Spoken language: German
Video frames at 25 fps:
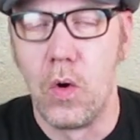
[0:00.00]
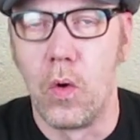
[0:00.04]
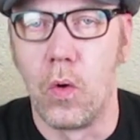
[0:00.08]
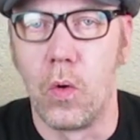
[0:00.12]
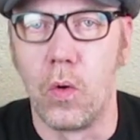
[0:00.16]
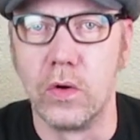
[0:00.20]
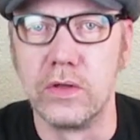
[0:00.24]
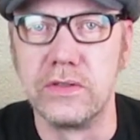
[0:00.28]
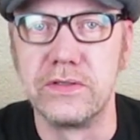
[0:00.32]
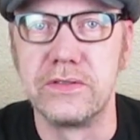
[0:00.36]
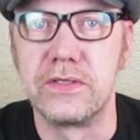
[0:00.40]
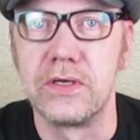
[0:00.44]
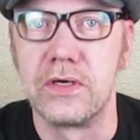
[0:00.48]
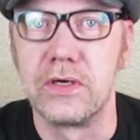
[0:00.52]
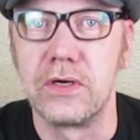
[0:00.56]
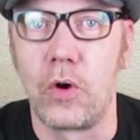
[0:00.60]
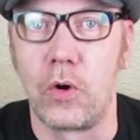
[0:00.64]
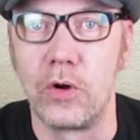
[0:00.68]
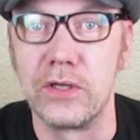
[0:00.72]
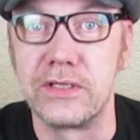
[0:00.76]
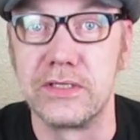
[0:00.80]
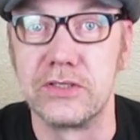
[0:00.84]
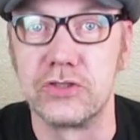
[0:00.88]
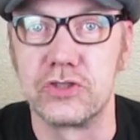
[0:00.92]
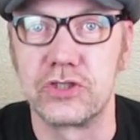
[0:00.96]
Und
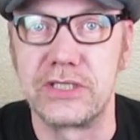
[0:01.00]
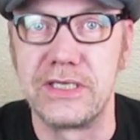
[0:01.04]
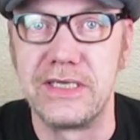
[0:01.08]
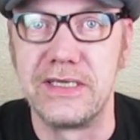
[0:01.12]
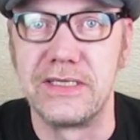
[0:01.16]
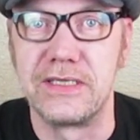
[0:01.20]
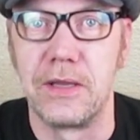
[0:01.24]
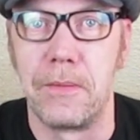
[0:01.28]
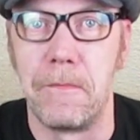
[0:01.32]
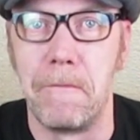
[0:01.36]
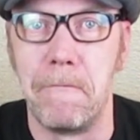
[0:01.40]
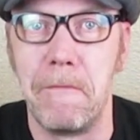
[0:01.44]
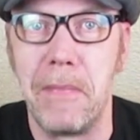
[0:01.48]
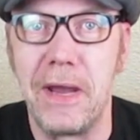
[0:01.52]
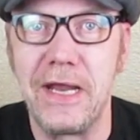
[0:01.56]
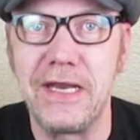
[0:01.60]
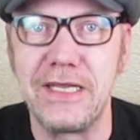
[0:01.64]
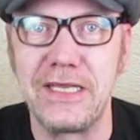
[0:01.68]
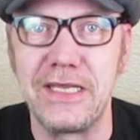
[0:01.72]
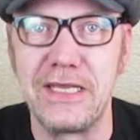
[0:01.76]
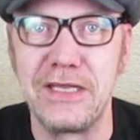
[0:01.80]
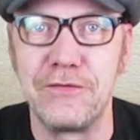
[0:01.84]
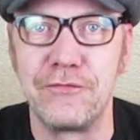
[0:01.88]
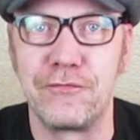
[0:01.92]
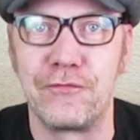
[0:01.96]
heute steht
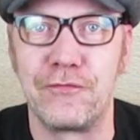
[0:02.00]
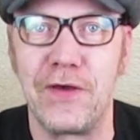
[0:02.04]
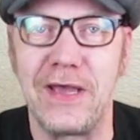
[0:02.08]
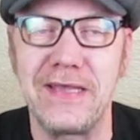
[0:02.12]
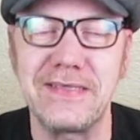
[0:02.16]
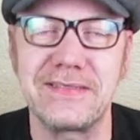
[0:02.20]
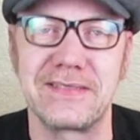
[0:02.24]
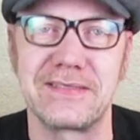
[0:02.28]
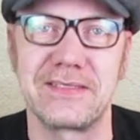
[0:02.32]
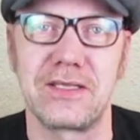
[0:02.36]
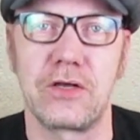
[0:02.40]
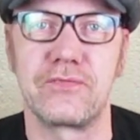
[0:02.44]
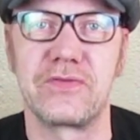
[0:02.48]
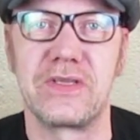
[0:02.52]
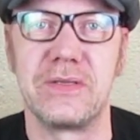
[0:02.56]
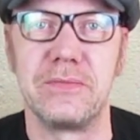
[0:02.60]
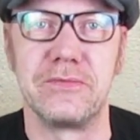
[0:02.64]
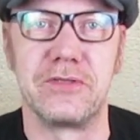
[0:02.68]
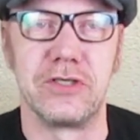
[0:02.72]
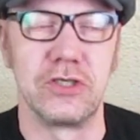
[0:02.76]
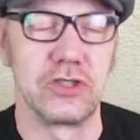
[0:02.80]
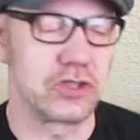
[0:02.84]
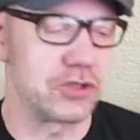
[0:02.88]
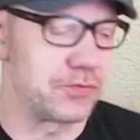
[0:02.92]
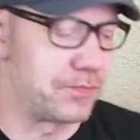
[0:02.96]
Man-E Faces auf
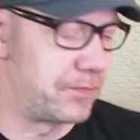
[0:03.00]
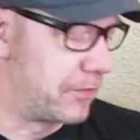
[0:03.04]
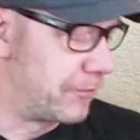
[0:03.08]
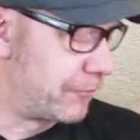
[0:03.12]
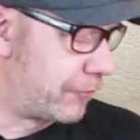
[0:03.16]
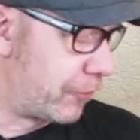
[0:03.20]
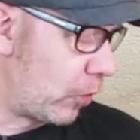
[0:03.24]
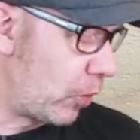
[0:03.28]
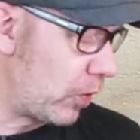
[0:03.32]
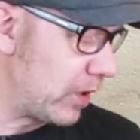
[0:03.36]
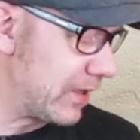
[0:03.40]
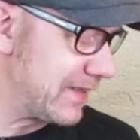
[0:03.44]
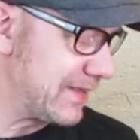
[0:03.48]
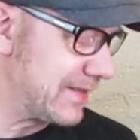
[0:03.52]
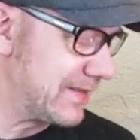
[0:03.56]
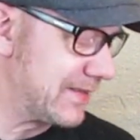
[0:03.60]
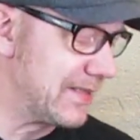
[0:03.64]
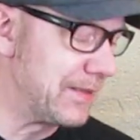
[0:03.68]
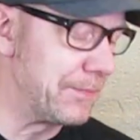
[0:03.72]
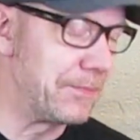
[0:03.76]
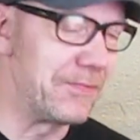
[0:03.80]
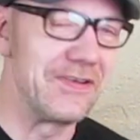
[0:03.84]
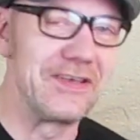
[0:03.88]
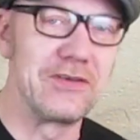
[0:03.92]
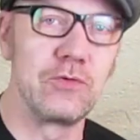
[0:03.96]
dem Tisch. Bevor ich
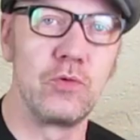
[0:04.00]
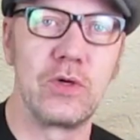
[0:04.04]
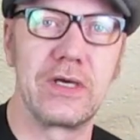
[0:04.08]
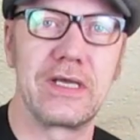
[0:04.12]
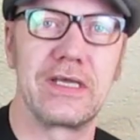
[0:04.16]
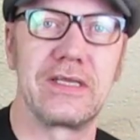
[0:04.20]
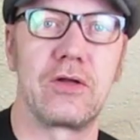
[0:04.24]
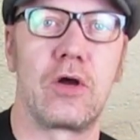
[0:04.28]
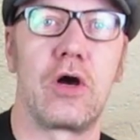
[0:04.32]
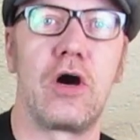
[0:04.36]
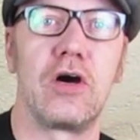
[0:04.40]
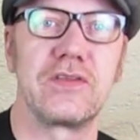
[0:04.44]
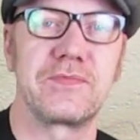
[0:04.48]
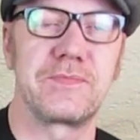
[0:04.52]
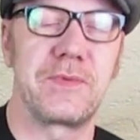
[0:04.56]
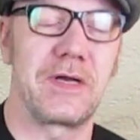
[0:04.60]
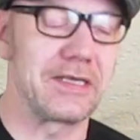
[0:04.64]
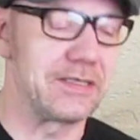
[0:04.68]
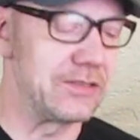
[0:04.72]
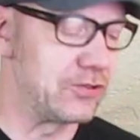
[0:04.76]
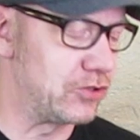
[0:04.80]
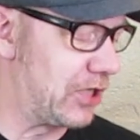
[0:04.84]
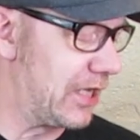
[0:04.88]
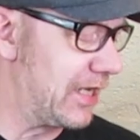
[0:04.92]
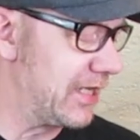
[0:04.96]
die Figur jedoch
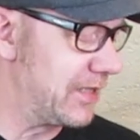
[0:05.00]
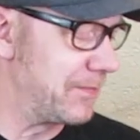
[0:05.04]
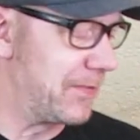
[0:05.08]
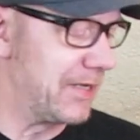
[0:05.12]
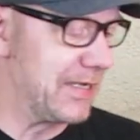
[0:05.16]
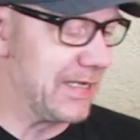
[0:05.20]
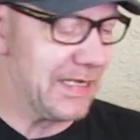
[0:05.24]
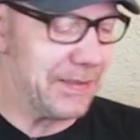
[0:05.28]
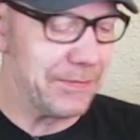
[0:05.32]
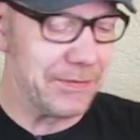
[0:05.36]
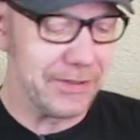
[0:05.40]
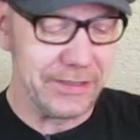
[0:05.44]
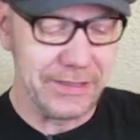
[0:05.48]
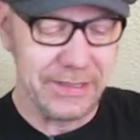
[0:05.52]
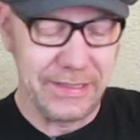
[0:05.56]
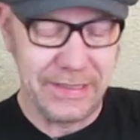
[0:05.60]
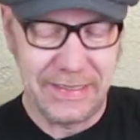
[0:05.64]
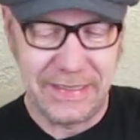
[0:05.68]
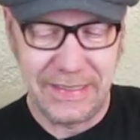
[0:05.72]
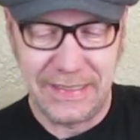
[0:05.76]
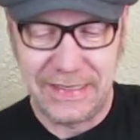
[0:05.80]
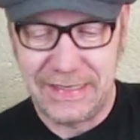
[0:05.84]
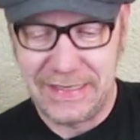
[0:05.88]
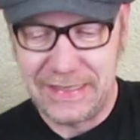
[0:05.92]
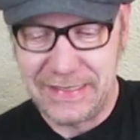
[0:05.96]
auspacke, stelle ich mal eben
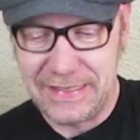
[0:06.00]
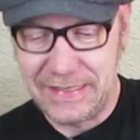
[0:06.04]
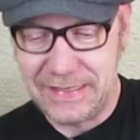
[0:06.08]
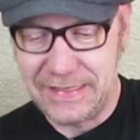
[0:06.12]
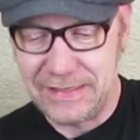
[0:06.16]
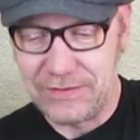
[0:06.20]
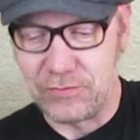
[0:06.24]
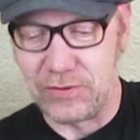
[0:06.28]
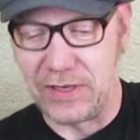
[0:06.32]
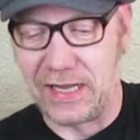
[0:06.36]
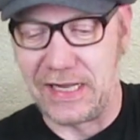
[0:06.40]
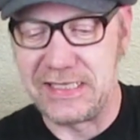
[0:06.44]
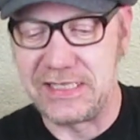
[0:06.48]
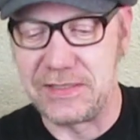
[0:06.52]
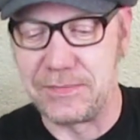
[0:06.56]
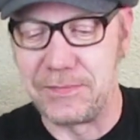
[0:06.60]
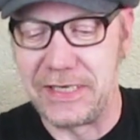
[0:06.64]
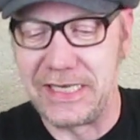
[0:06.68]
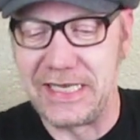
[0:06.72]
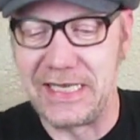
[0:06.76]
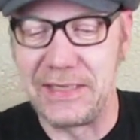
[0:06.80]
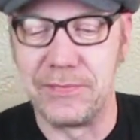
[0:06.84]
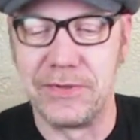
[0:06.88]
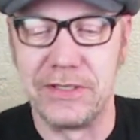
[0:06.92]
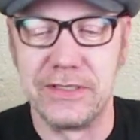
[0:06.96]
oder halte ich
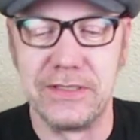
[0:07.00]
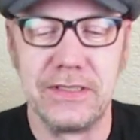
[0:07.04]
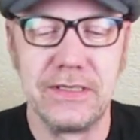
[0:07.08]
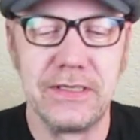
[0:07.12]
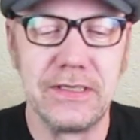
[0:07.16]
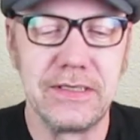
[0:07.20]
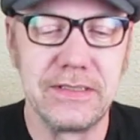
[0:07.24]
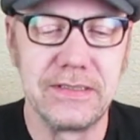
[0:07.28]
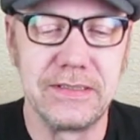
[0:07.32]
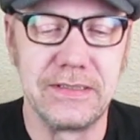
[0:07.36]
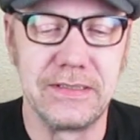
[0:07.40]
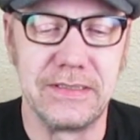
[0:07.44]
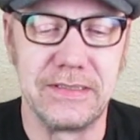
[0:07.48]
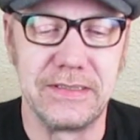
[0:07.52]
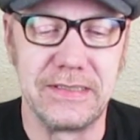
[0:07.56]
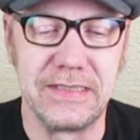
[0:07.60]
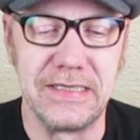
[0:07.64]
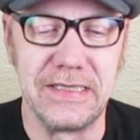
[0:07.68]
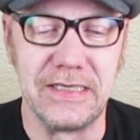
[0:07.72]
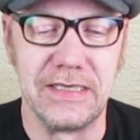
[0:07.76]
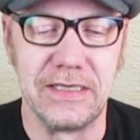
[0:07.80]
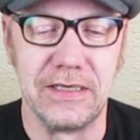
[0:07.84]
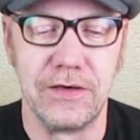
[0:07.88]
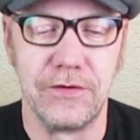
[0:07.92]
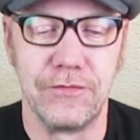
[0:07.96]
mal eben
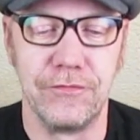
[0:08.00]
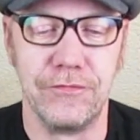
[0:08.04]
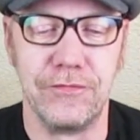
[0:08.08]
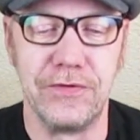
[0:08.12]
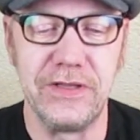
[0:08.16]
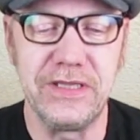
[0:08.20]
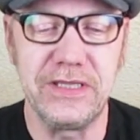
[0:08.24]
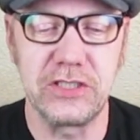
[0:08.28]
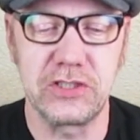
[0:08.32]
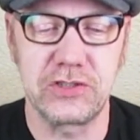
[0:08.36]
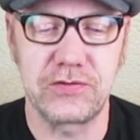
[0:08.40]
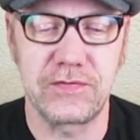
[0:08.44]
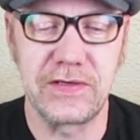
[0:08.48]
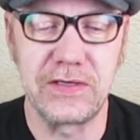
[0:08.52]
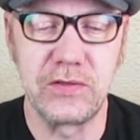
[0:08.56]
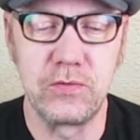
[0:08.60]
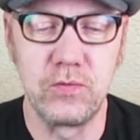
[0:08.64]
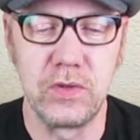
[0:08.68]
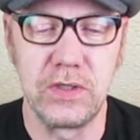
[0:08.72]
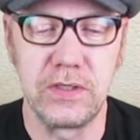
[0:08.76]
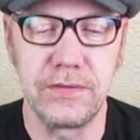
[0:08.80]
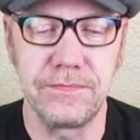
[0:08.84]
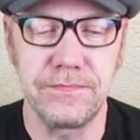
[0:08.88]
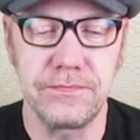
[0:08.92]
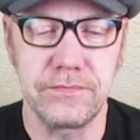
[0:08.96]
die
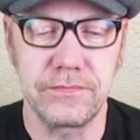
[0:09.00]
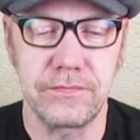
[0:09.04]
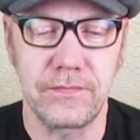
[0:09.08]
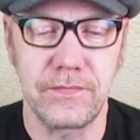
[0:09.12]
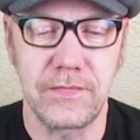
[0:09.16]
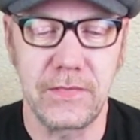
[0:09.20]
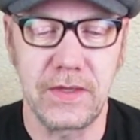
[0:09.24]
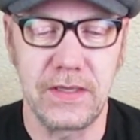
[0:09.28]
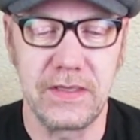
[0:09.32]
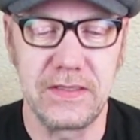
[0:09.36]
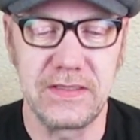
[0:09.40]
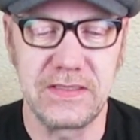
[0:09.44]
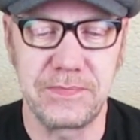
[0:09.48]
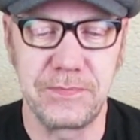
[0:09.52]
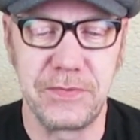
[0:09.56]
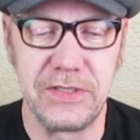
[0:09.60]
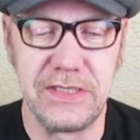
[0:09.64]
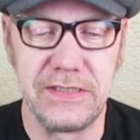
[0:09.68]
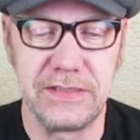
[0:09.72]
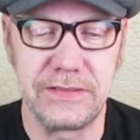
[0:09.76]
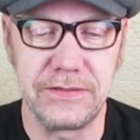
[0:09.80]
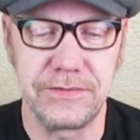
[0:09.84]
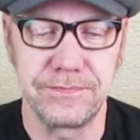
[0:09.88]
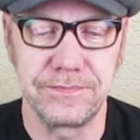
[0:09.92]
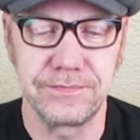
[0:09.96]
Vintage-Figur ins
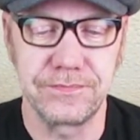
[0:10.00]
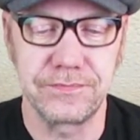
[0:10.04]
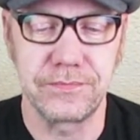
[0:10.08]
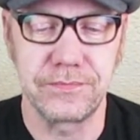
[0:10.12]
Bild.